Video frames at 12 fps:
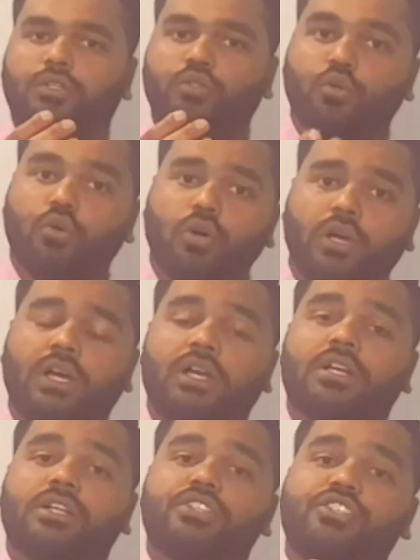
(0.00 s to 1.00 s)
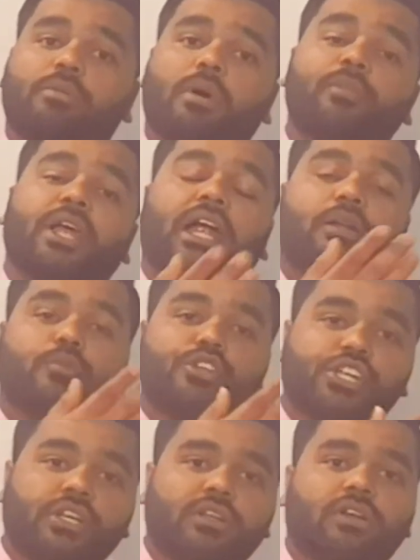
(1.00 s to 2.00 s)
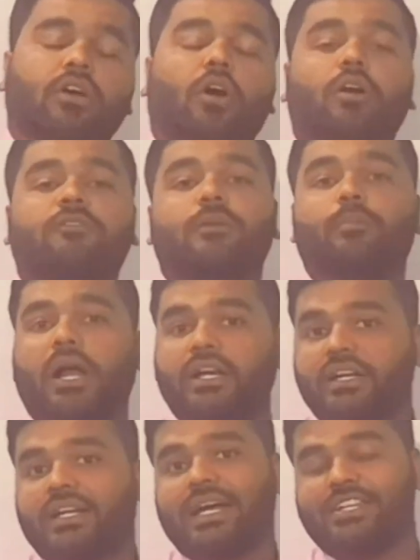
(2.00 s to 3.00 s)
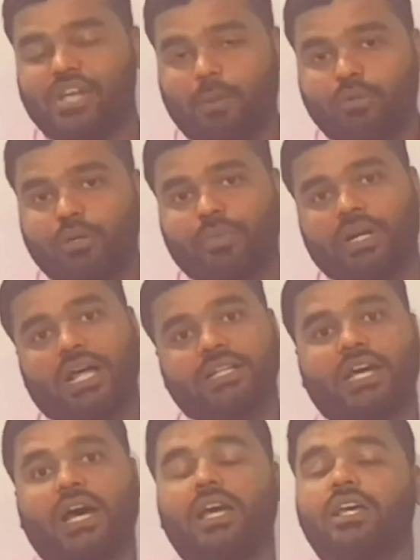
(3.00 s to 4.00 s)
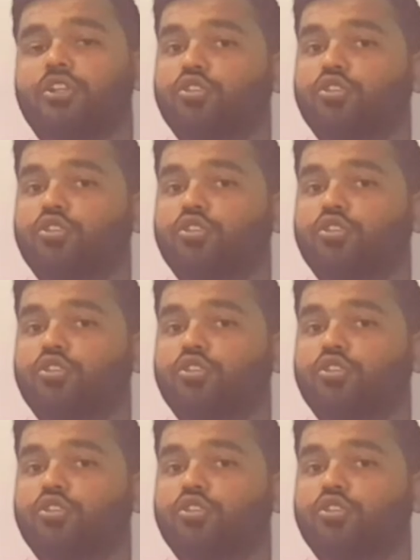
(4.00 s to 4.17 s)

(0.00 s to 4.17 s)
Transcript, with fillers: तो जब हमने एडमिशन ऑफ अ पार्टनर का चैप्टर पढ़ा था